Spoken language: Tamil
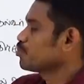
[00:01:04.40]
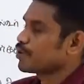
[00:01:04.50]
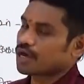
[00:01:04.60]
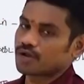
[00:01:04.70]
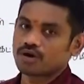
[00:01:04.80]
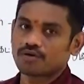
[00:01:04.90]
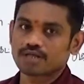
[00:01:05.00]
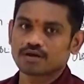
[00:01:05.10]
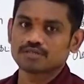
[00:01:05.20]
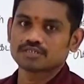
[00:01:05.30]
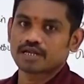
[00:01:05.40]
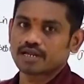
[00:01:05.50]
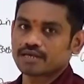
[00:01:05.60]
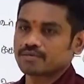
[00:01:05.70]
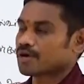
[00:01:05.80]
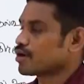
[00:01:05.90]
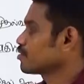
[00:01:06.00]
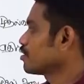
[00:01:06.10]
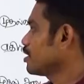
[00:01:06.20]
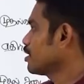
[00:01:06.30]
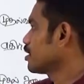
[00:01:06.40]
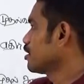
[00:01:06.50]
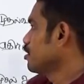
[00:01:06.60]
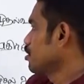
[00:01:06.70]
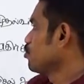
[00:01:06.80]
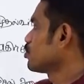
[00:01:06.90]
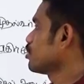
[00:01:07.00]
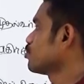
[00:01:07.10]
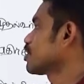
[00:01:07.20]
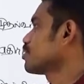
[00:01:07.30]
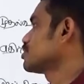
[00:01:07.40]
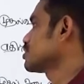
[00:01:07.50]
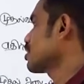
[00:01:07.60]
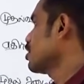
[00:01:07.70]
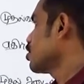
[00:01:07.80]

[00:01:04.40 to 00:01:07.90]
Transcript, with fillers: சுப்பராயலு அவங்க தான் வந்து சென்னை மாகாணோட முதல் முதலமைச்சர்